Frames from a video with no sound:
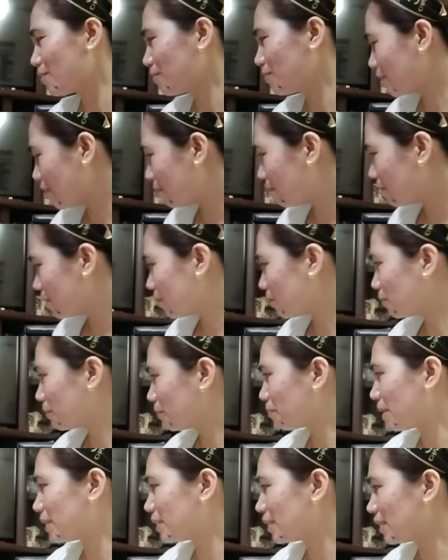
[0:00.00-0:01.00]
Yung
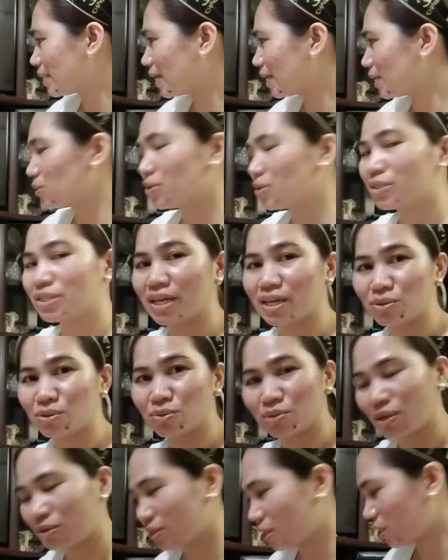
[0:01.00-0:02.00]
yung Pansit Canton sa
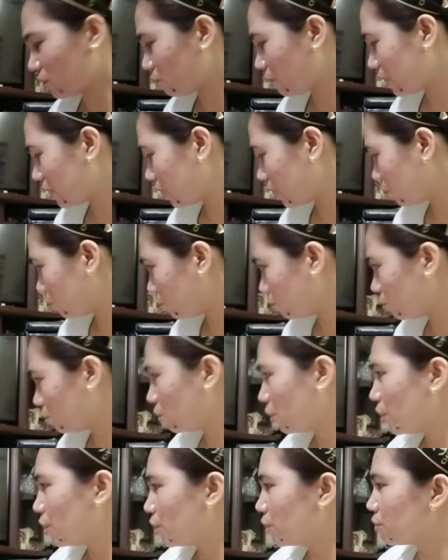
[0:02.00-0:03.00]

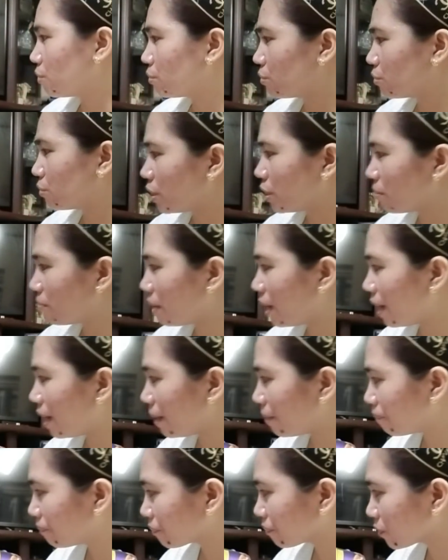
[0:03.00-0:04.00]
2022, yung
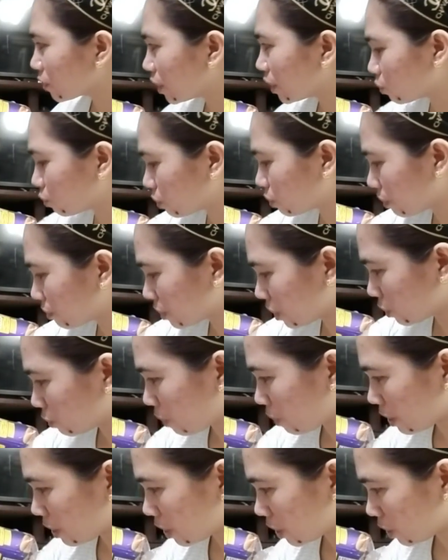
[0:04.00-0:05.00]
iba
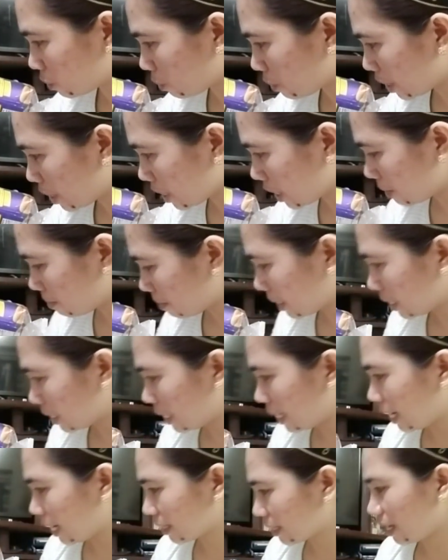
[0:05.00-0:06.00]
2022, eh, ayan mga
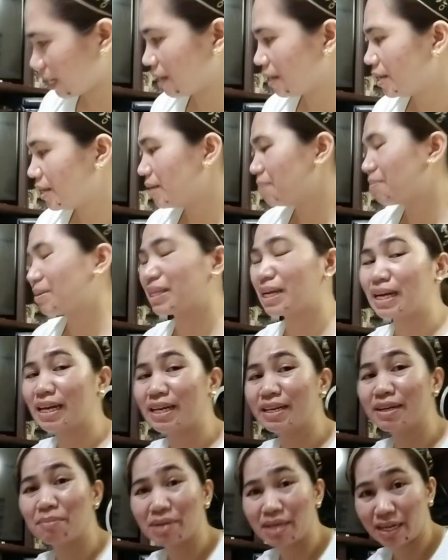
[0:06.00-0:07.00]
dilata.
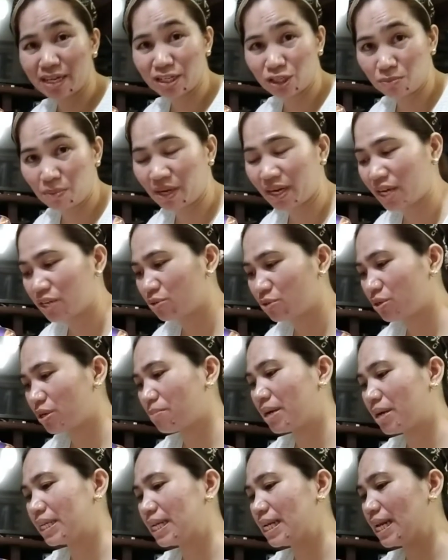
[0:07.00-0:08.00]
Matagal naman ang expiration ng
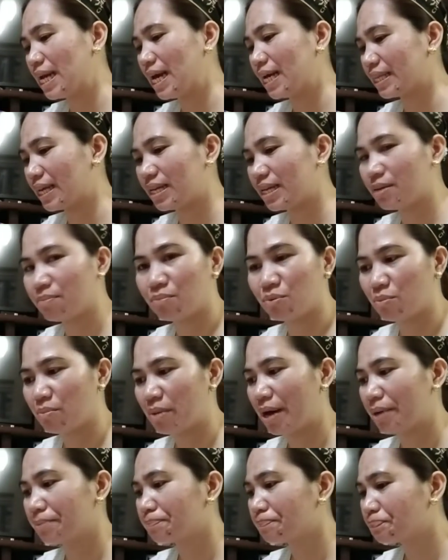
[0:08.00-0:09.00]
mga dilata, di po
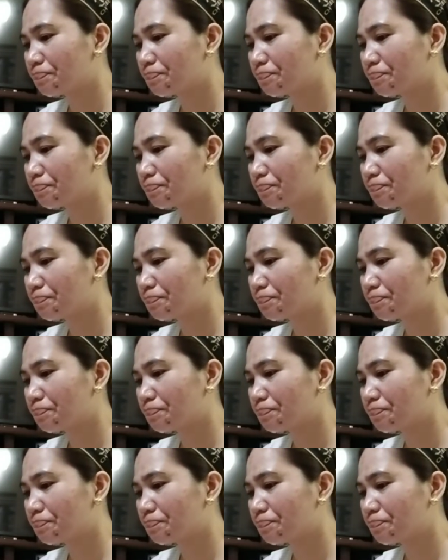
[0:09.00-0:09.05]
ba?